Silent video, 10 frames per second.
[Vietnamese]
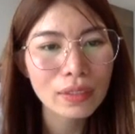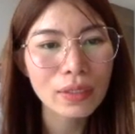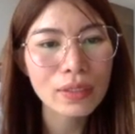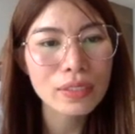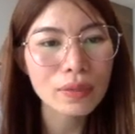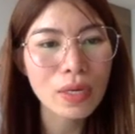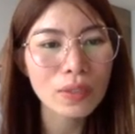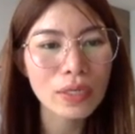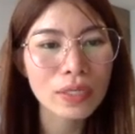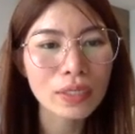rồi, sau
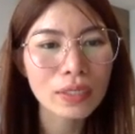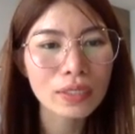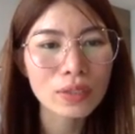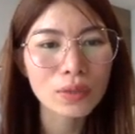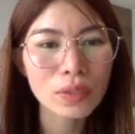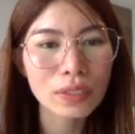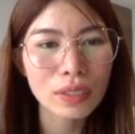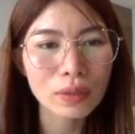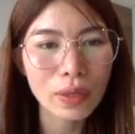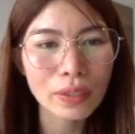đó thì số tiền
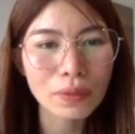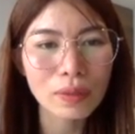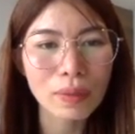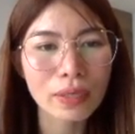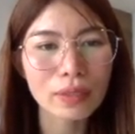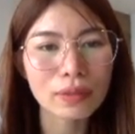thanh toán của các bạn